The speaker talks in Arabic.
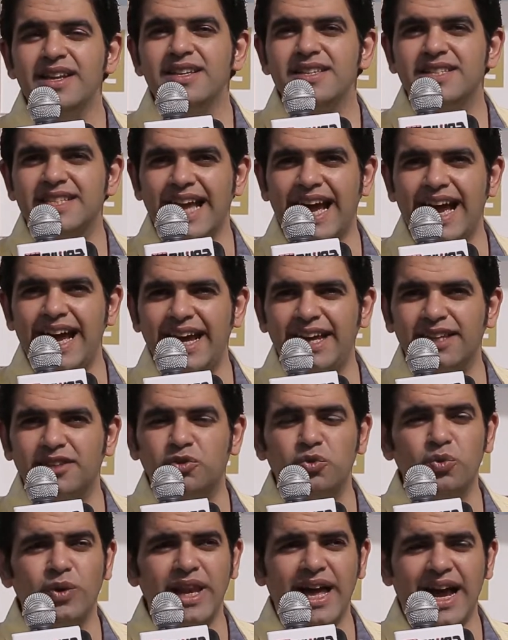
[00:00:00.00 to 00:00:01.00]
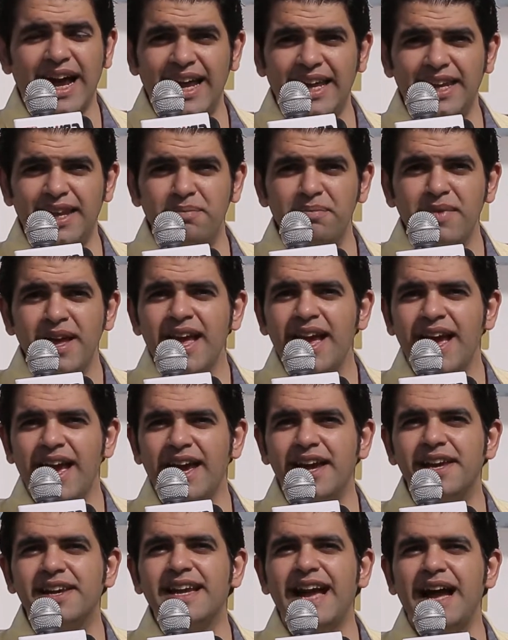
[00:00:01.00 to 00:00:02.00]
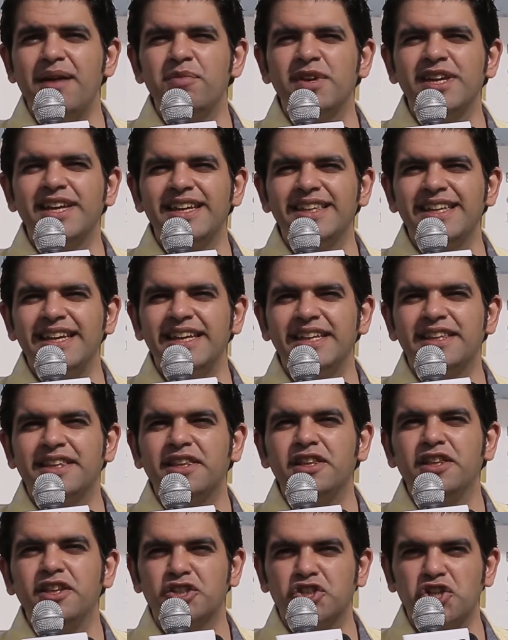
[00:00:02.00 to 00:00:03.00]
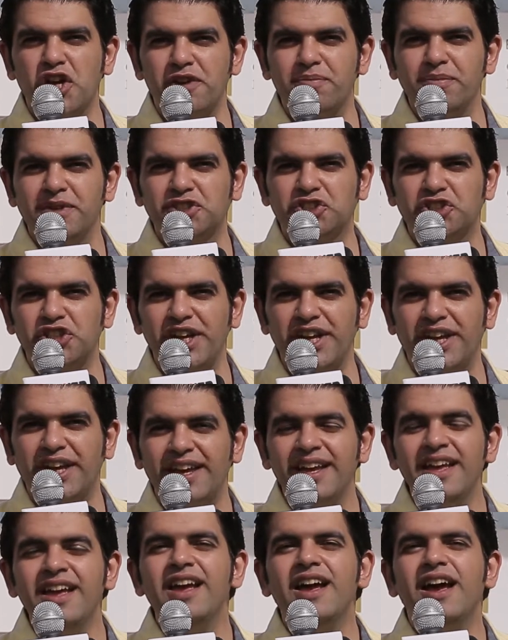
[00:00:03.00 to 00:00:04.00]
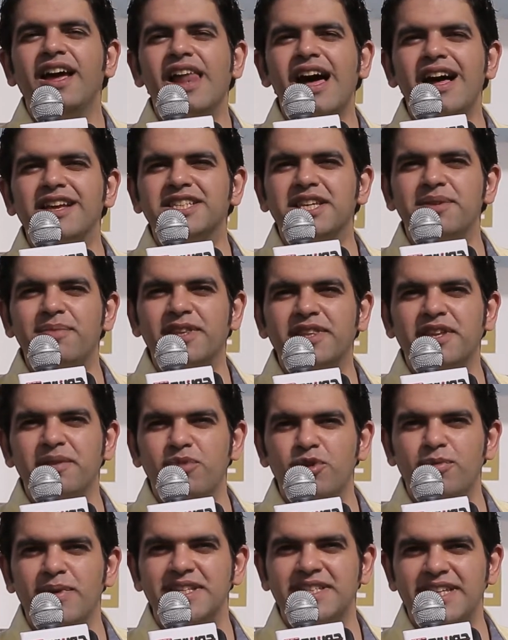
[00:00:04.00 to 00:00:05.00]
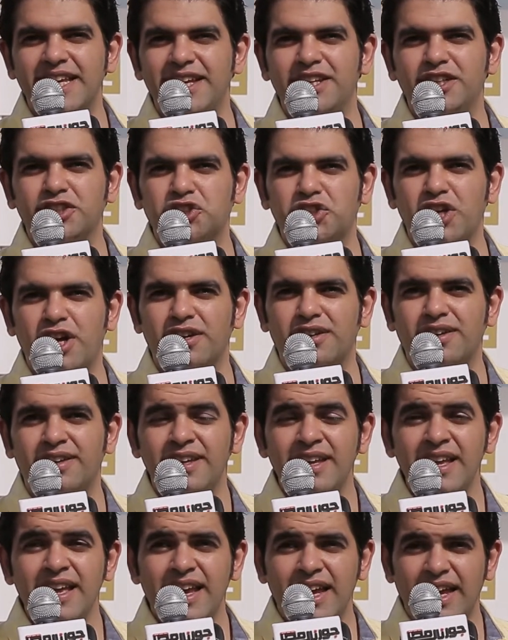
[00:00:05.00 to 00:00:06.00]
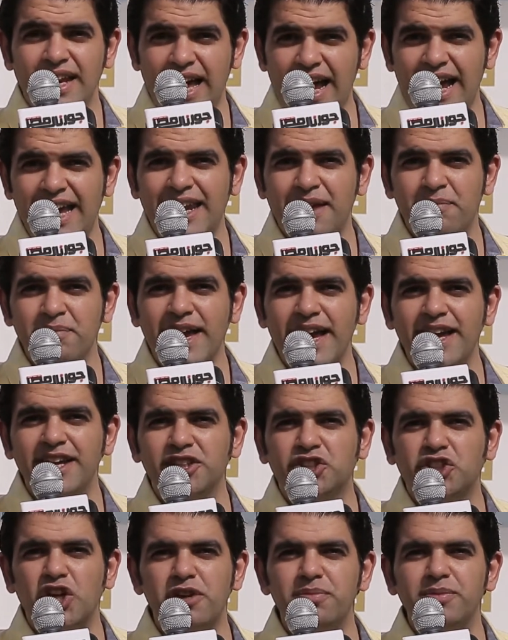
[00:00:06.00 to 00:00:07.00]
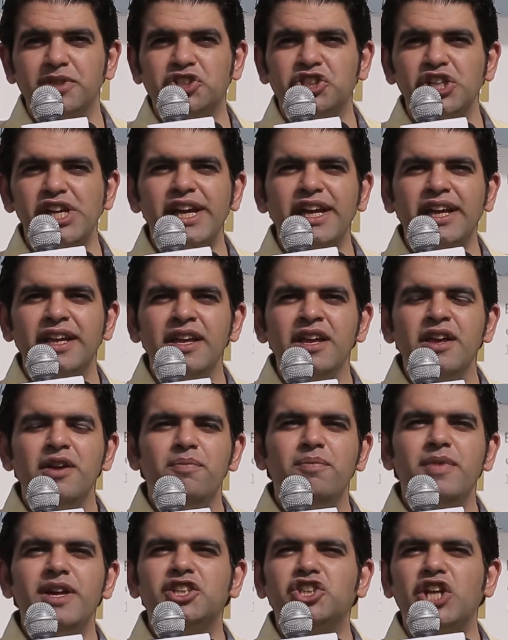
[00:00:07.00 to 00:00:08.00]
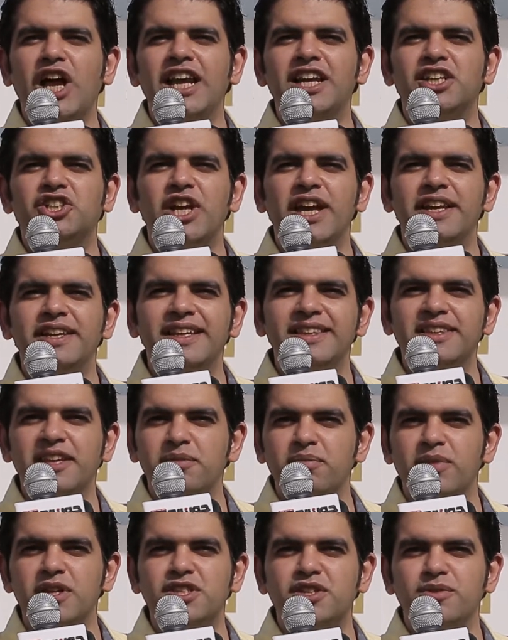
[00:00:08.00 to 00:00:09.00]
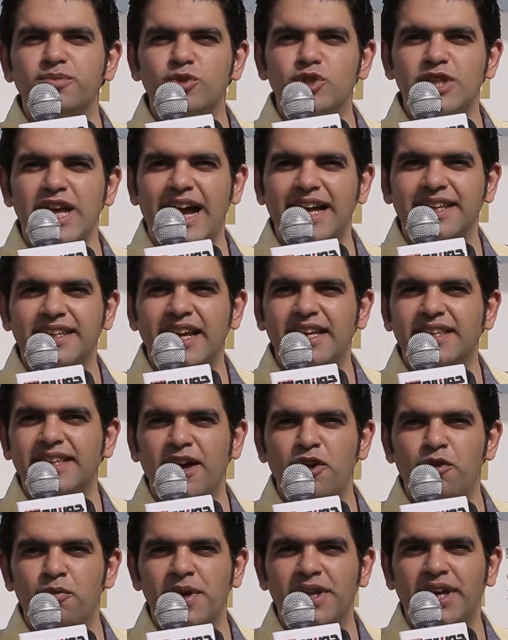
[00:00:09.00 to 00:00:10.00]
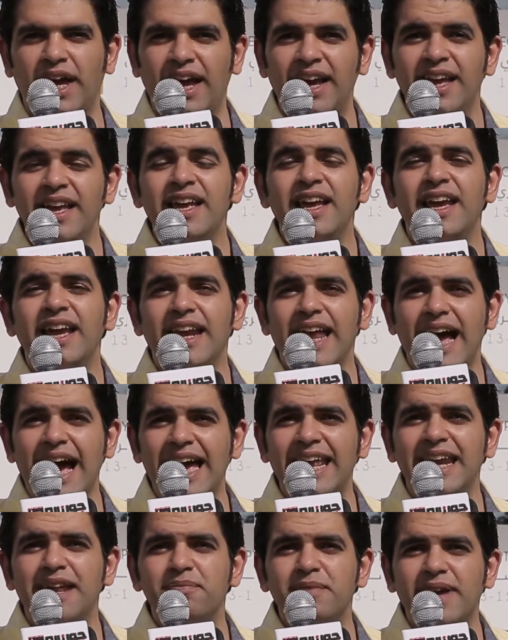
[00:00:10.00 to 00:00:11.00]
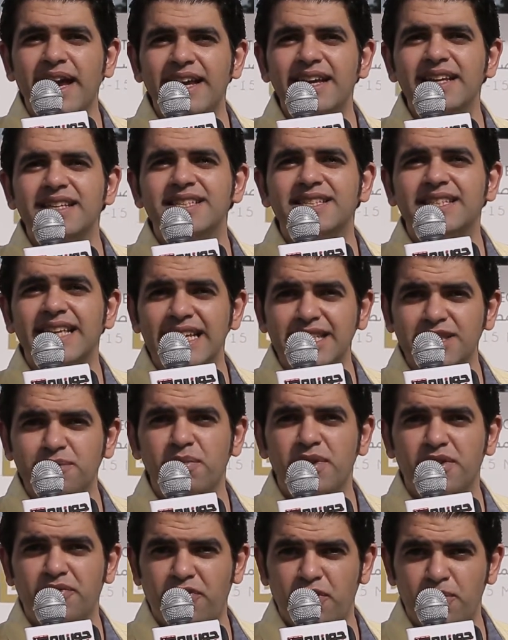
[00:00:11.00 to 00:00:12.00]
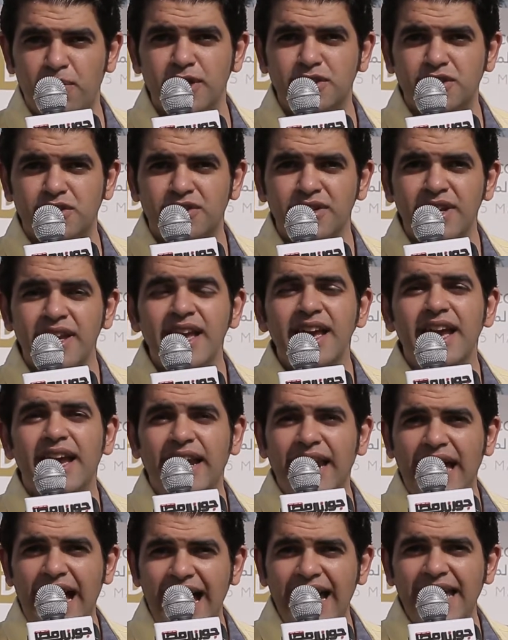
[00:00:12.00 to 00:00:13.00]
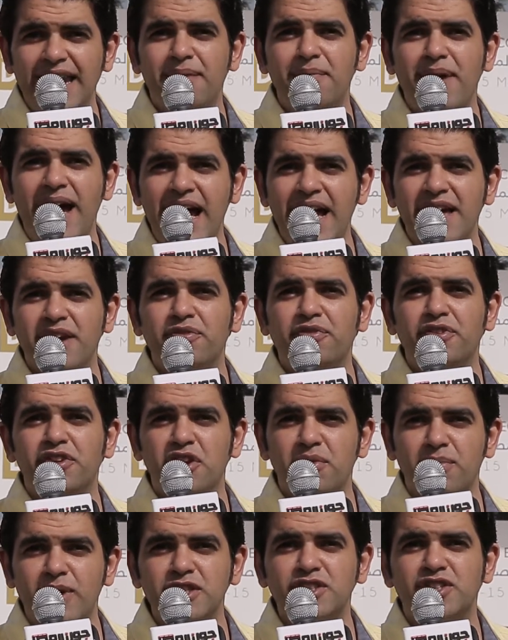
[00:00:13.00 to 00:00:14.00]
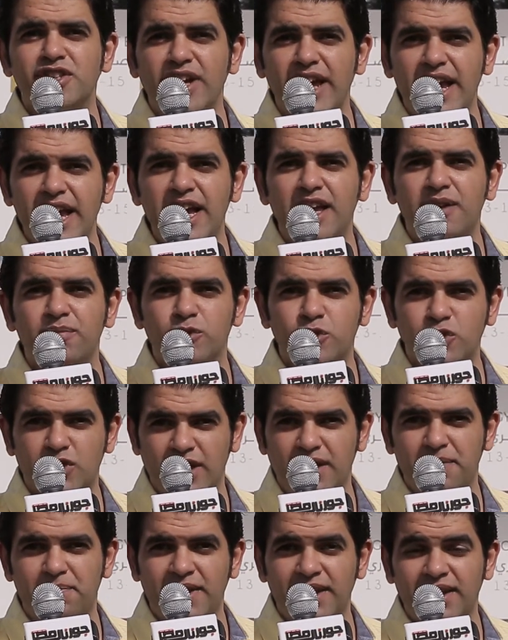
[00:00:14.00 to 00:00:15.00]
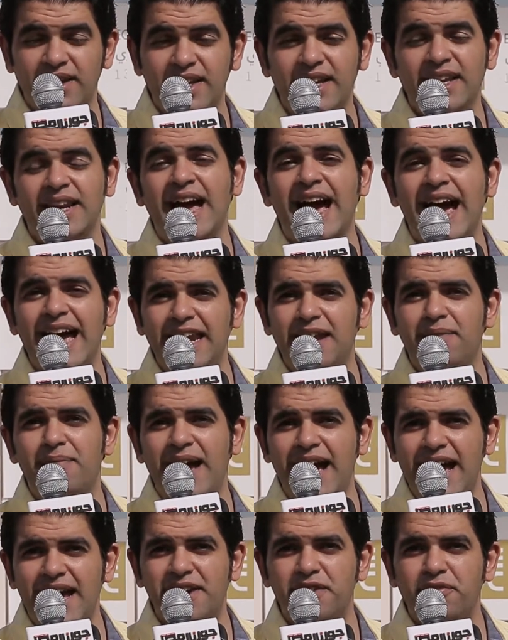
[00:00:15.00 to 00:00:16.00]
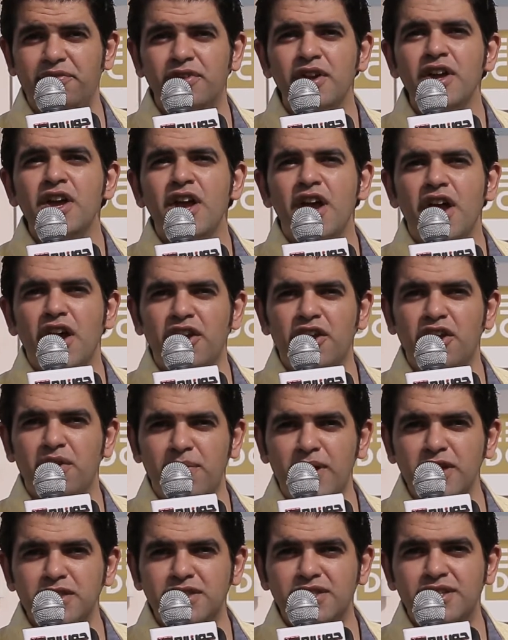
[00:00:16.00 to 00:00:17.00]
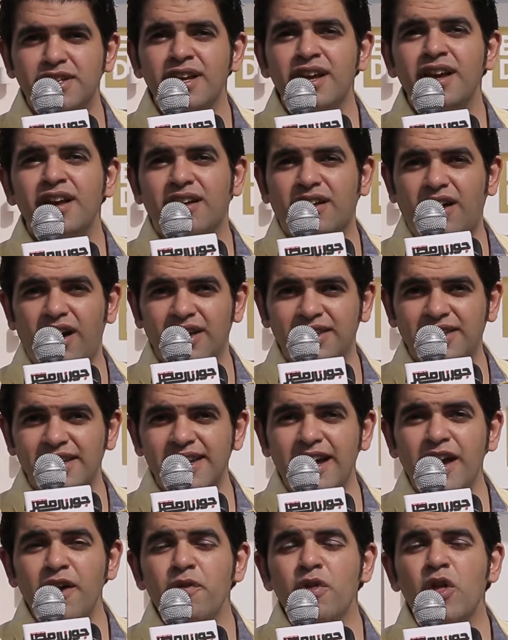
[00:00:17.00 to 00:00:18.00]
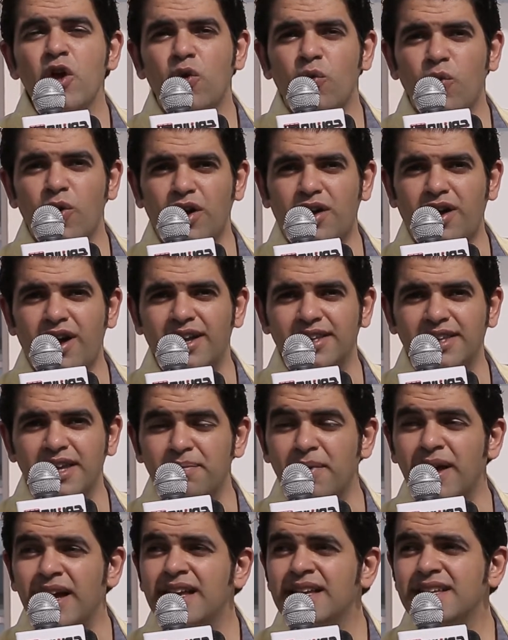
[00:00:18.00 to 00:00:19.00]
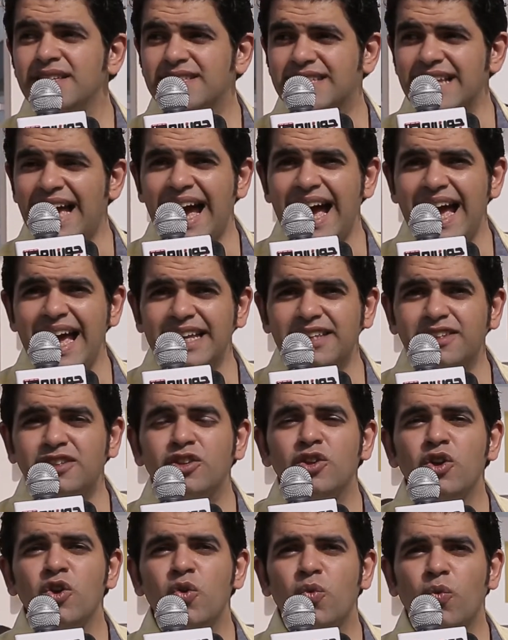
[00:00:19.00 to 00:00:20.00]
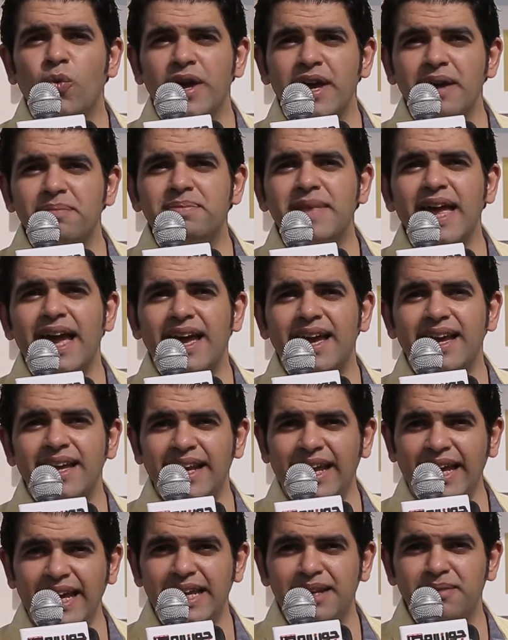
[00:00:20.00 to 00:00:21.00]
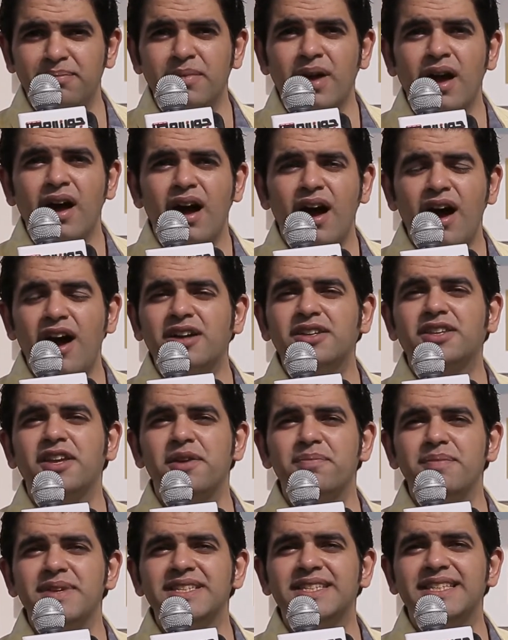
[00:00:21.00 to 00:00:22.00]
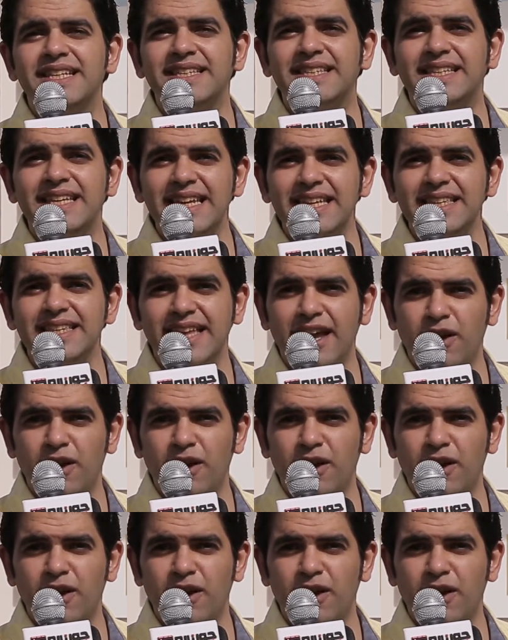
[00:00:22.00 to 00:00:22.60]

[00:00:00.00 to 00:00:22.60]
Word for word: ساعات والعالم هيرجع من جديد لشرم الشيخ العاصمه الدبلوماسيه للشرق العالم جاي شرم الشيخ مش علشان يدي لمصر مساعدات او منح العالم جاي يستثمر في مصر العالم عارف ان مصر هي المستقبل العالم عارف ان مصر قادره وقادمه ساعات ويبدا الحلم اكتر من 60